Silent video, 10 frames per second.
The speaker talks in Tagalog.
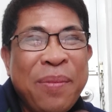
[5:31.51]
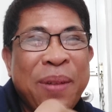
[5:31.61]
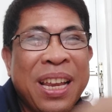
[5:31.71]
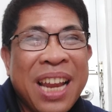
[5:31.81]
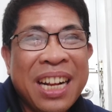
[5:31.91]

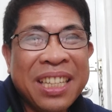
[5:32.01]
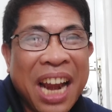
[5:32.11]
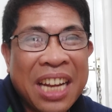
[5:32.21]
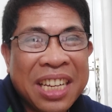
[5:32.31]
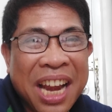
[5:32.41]
may
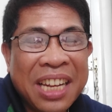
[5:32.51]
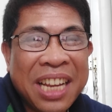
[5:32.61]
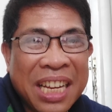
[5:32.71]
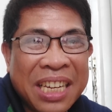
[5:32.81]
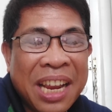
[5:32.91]

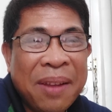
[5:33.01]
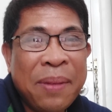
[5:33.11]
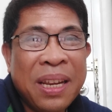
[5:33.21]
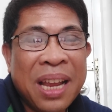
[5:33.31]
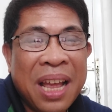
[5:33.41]
nag-translate kasi,
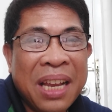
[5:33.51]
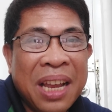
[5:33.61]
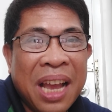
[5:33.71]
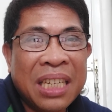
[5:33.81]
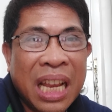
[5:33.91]
may
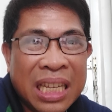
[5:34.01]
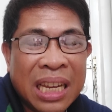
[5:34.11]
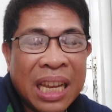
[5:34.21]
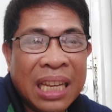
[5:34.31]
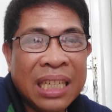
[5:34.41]

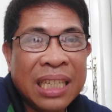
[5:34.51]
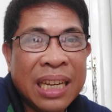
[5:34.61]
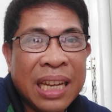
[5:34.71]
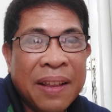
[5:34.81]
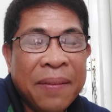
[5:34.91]
nag-suggest
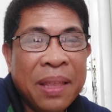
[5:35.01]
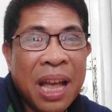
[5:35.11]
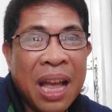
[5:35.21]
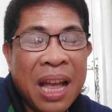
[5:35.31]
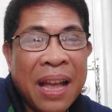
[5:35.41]

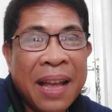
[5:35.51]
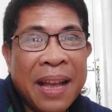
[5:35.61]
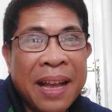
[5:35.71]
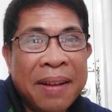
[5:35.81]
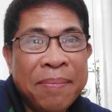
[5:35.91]
na
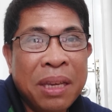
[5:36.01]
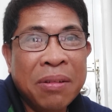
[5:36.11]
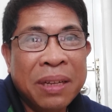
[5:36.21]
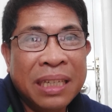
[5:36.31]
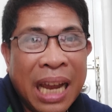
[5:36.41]

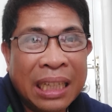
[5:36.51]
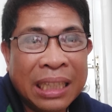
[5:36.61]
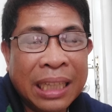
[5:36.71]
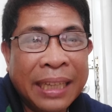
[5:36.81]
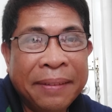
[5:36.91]
viewer
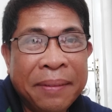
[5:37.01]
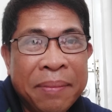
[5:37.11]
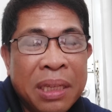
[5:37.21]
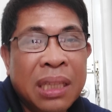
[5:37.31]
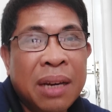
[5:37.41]

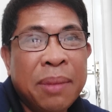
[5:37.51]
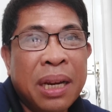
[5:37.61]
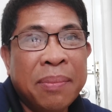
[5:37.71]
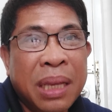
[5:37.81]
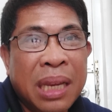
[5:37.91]
natin, Mr.
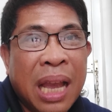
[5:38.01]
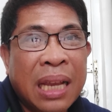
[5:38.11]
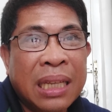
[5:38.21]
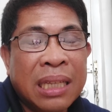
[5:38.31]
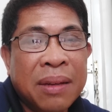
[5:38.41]

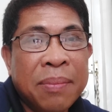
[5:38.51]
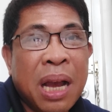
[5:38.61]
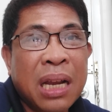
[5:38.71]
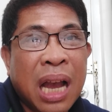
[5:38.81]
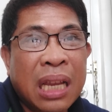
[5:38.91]
Maravillas,
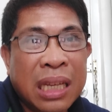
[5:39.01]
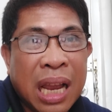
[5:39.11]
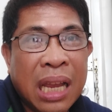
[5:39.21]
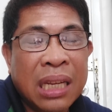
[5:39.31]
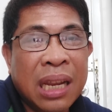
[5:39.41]
baka
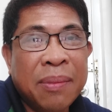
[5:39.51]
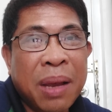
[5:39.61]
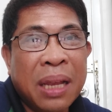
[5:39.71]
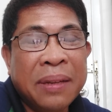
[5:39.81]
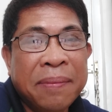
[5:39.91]
niya hindi
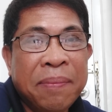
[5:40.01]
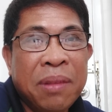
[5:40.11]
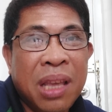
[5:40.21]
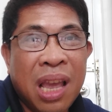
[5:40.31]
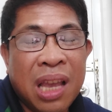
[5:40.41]

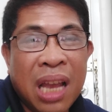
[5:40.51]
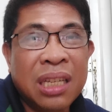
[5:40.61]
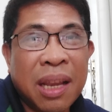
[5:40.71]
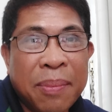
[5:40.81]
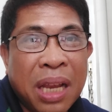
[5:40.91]
man
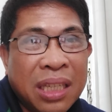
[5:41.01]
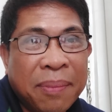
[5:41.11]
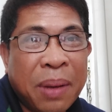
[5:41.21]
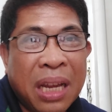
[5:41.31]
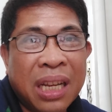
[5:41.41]
gikan sa
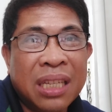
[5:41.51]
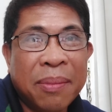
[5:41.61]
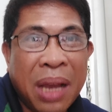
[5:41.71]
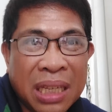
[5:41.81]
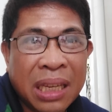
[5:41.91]
masa para
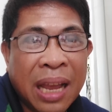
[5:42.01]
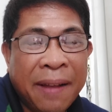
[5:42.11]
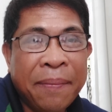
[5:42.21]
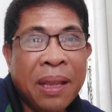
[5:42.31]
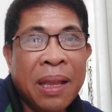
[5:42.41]
sa
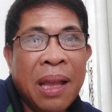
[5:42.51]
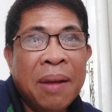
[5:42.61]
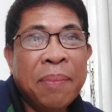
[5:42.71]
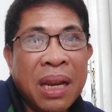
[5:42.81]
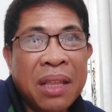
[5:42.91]
masa,
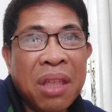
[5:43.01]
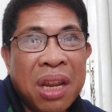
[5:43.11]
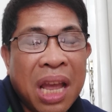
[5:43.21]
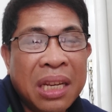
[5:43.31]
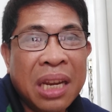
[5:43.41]

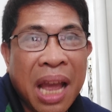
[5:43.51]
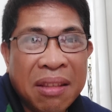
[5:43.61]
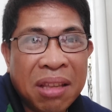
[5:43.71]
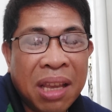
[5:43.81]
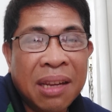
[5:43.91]
palitan na niya
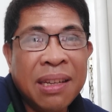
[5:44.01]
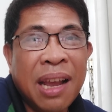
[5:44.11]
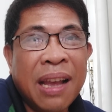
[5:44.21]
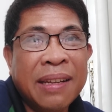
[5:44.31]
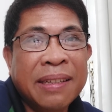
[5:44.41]
natin
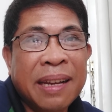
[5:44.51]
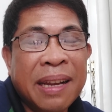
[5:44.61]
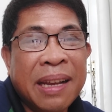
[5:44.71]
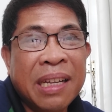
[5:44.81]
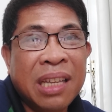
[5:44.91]
ng
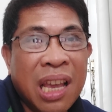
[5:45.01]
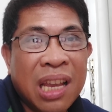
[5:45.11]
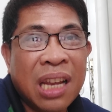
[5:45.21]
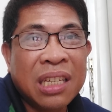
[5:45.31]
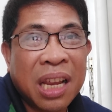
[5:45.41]
uh,
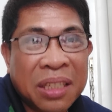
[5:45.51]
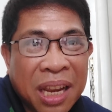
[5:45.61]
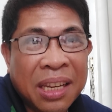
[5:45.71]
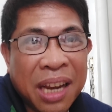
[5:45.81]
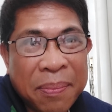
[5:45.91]
gikan sa
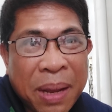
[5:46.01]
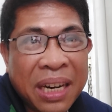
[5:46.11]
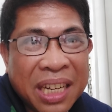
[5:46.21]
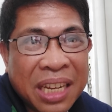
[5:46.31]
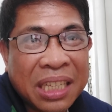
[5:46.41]
China
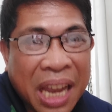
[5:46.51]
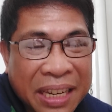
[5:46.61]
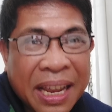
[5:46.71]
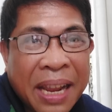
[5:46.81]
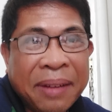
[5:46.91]
para sa
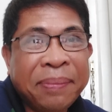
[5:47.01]
China.